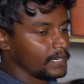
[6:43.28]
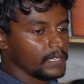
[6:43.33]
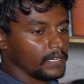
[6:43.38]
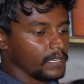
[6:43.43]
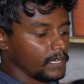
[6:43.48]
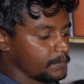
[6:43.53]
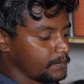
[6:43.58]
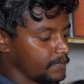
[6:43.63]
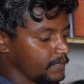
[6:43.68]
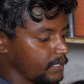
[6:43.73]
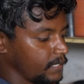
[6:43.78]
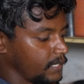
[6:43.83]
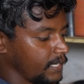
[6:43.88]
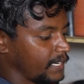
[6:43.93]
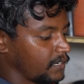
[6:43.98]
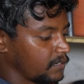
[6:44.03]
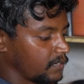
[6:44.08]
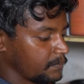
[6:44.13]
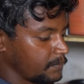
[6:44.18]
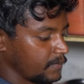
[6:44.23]
பால்கனிலாம் பார்த்தீங்கன்னா
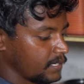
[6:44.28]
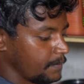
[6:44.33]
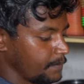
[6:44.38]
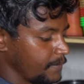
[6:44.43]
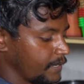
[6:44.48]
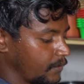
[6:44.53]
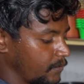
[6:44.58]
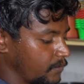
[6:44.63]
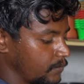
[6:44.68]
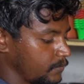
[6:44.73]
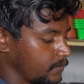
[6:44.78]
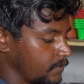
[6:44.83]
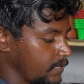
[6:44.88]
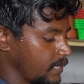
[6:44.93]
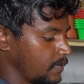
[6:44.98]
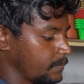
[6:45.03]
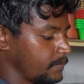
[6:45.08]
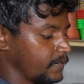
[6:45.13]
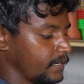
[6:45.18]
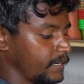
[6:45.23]
இடம் ரொம்ப கம்மியாக இருக்கும்
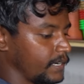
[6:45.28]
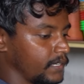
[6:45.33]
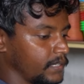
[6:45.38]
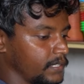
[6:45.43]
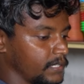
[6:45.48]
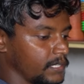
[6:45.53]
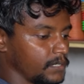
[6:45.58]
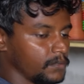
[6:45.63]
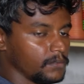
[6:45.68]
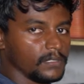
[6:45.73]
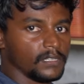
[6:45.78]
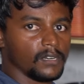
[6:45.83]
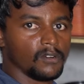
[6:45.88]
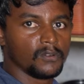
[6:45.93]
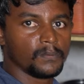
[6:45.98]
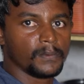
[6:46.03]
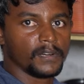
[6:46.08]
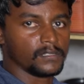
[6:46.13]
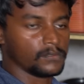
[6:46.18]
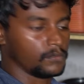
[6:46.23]
அந்த மாதிரி இடத்துக்குலாம் வந்து
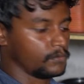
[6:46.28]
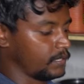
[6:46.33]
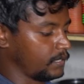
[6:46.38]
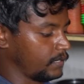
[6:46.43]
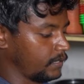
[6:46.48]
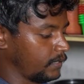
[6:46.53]
ரவுண்ட் பாட் சூட்